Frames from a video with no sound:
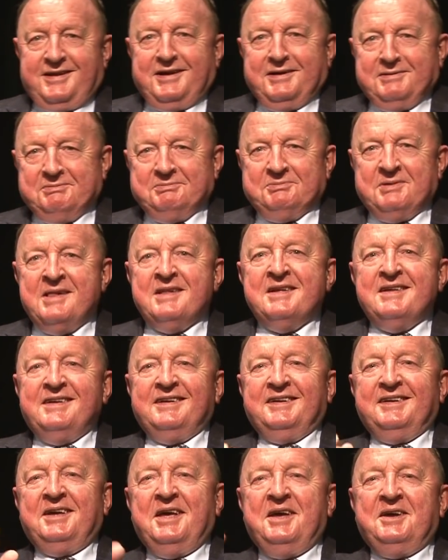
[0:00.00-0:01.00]
tam,
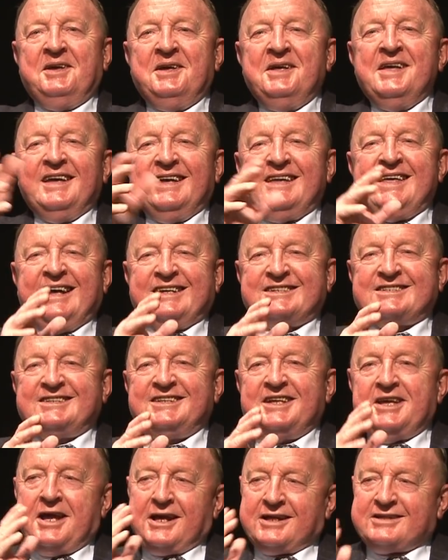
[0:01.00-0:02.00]
y,
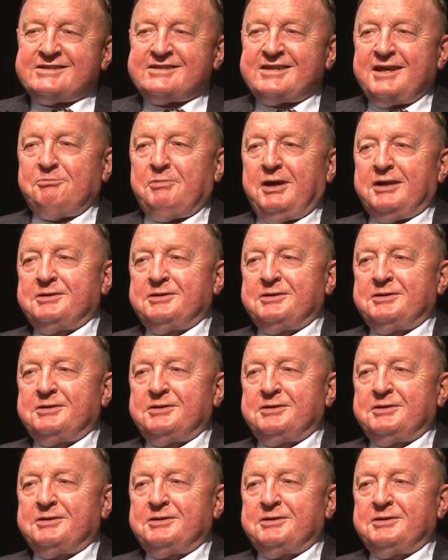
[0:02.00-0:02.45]
jasne, jak trzeba,